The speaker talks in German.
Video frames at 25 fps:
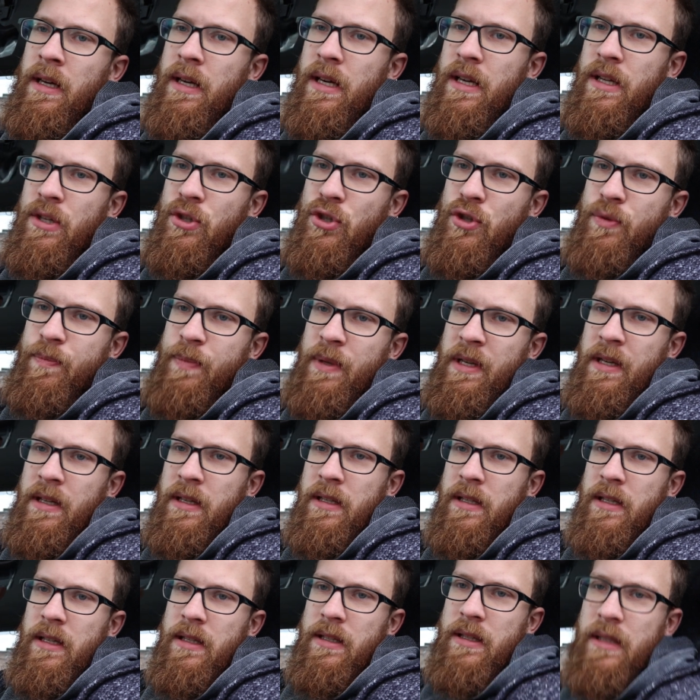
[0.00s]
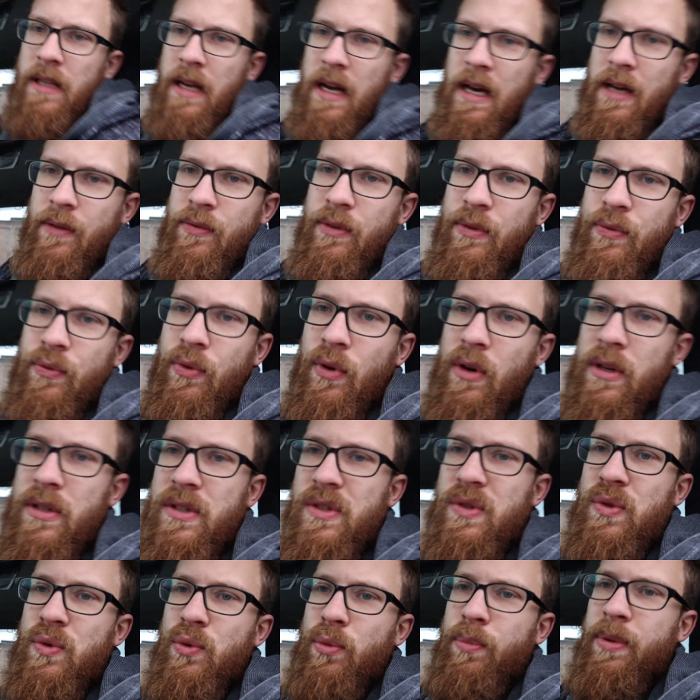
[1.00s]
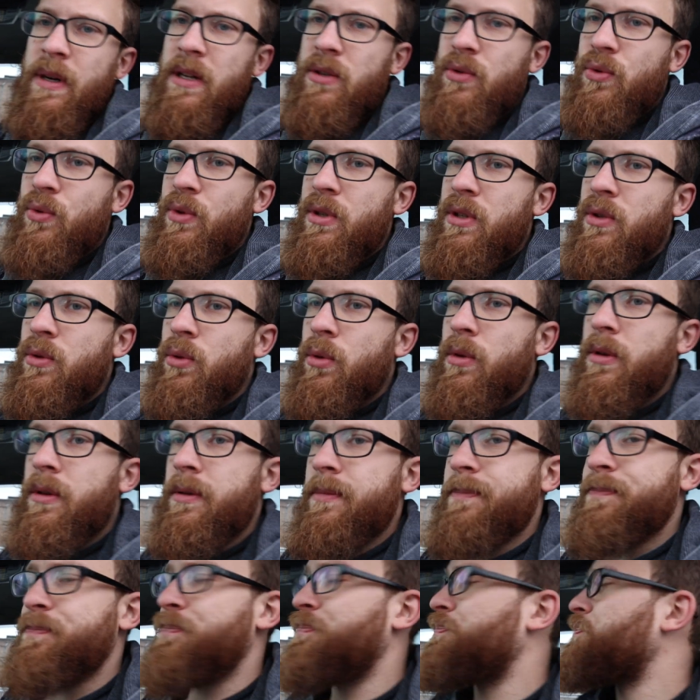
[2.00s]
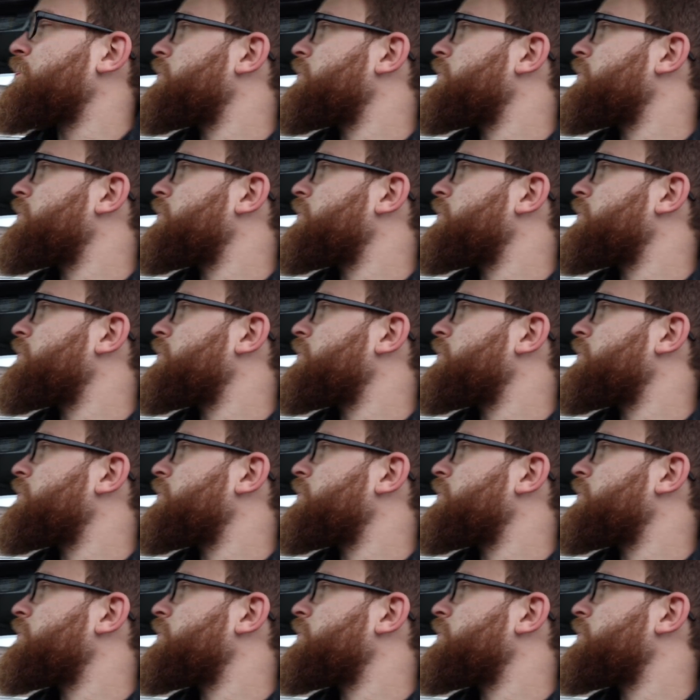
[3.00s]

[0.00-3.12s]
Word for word: Innenspiegel nach wie vor super durchgucken.